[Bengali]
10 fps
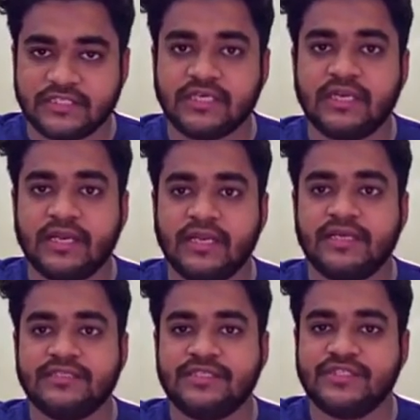স্ট্রাকচারাল
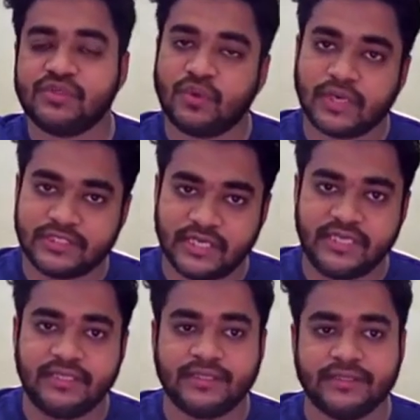অ্যানালাইসিসও
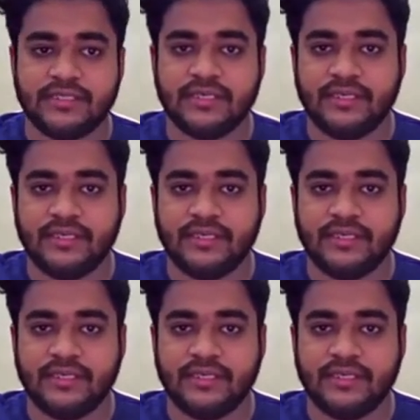করা যায়